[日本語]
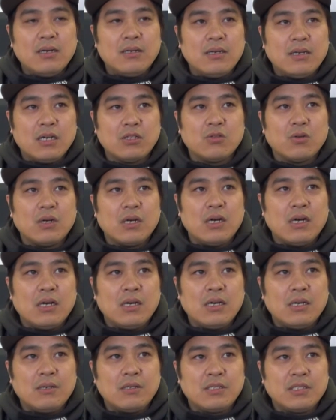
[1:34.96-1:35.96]
あと
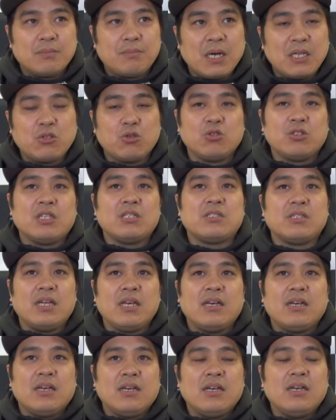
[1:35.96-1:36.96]
はスパトルですね、
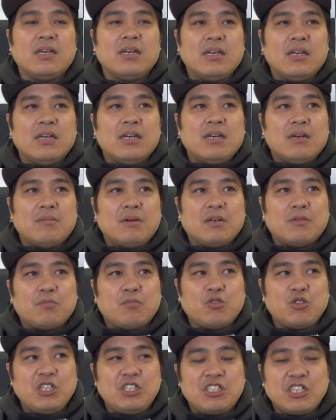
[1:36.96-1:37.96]
うん、まあ、
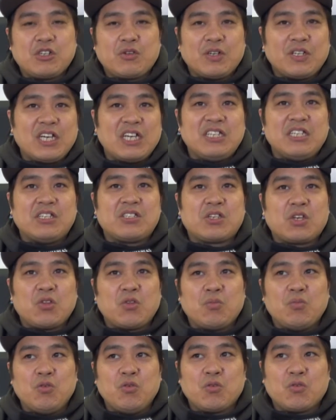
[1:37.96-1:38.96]
ボディチェックはないんですけ
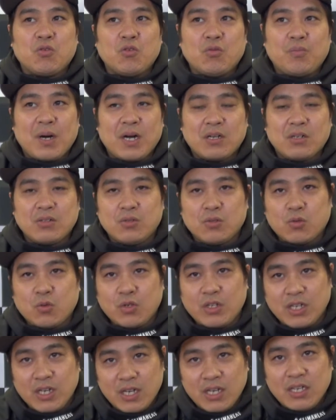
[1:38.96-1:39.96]
どもこうパックの
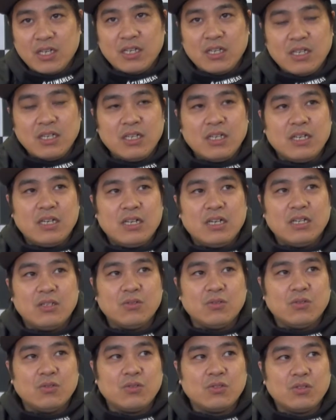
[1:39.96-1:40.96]
取り合いあ
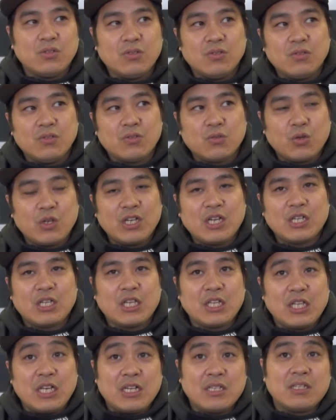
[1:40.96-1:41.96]
のその取り
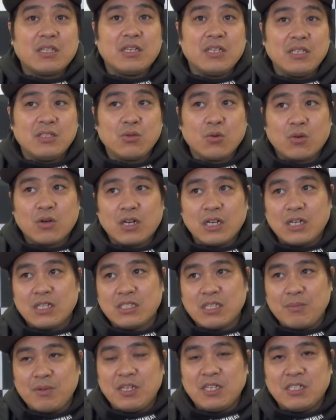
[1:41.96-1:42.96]
方であったりそこから
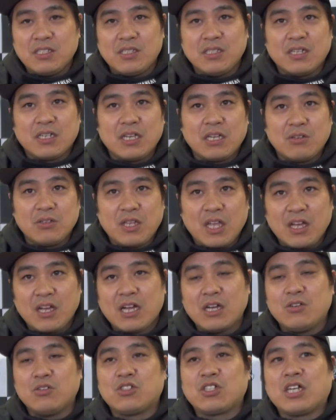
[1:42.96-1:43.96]
攻めにつなげる展
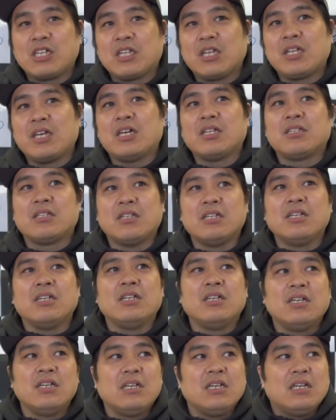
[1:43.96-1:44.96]
開の仕方であったり、
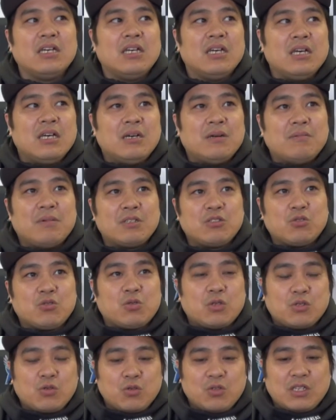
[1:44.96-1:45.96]
まあ、ちょっ
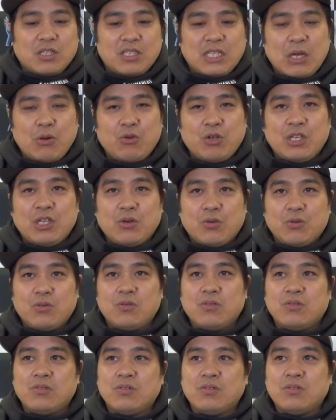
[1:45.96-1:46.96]
とそういったセオリーを、
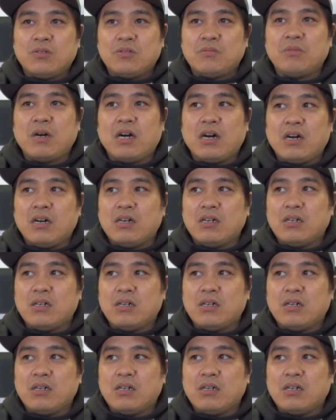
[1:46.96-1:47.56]
うん、まあ、